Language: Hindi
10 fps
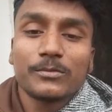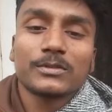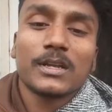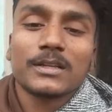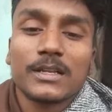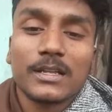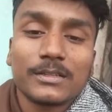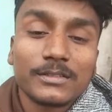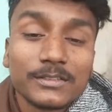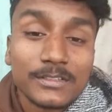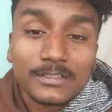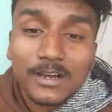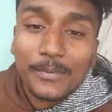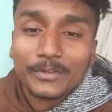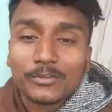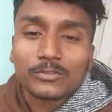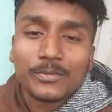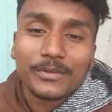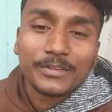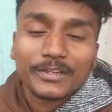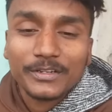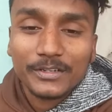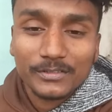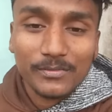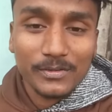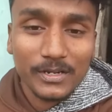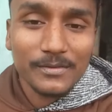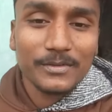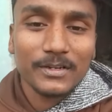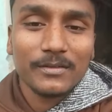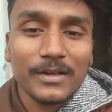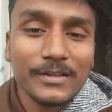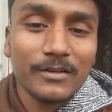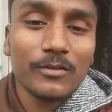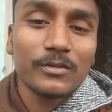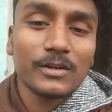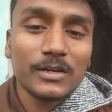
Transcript: हमको ज़्यादा ज़्यादा अपने दोस्तों में शेयर करें सब्सक्राइब करें भाई लोग